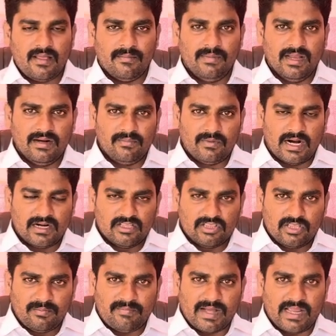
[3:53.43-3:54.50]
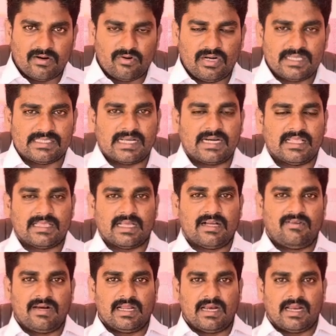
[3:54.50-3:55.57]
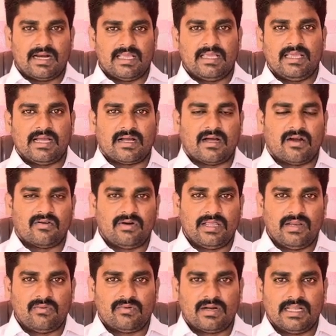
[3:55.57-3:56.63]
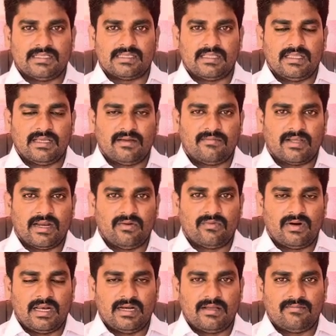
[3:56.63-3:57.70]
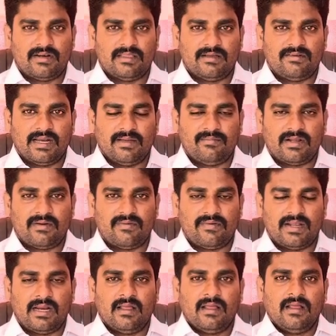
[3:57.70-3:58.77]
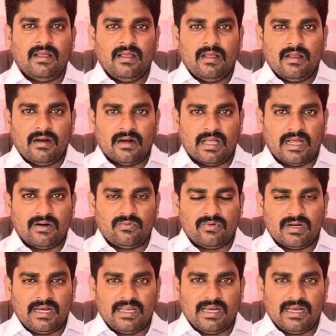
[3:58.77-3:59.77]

மேலும் அடுத்து பயனுள்ள சட்ட தகவல்கள் அடங்கிய காணொலியில் உங்களை சந்திக்கும் வரை உங்களிடமிருந்து விடைபெறுபவர் நான் உங்கள்